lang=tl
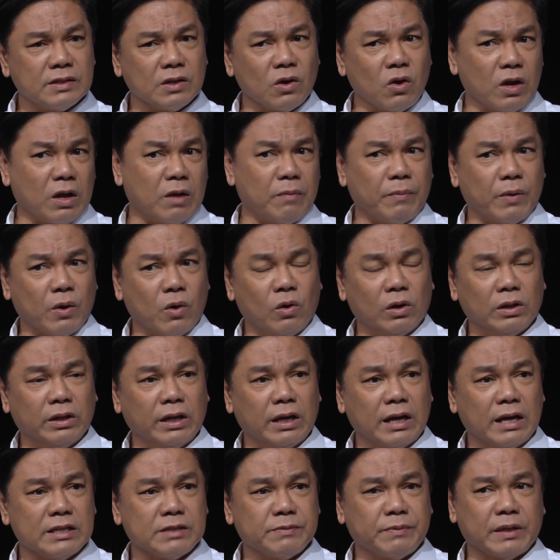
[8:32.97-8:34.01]

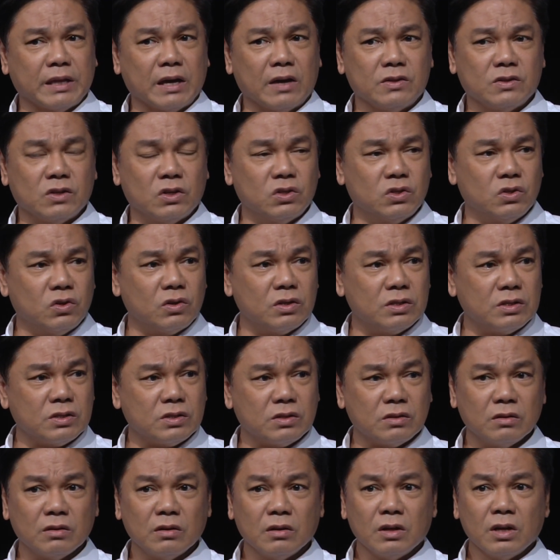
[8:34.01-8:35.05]
Nakikipag-holding hands ba tayo sa
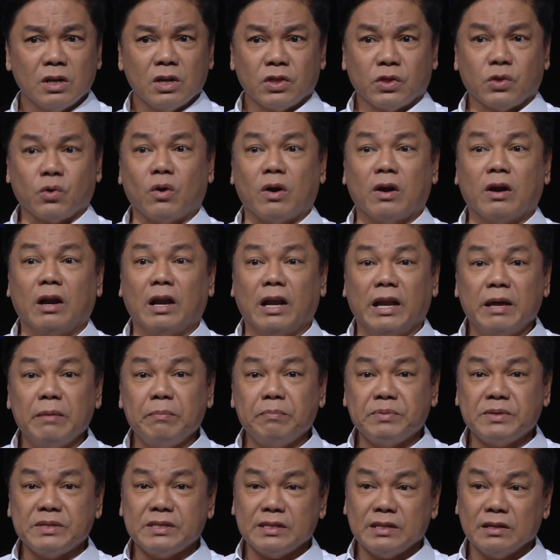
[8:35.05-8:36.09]
Diyos? Through our
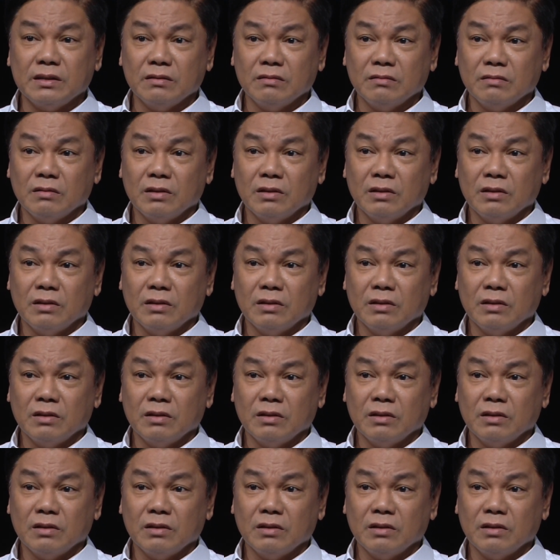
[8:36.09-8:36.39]
lips?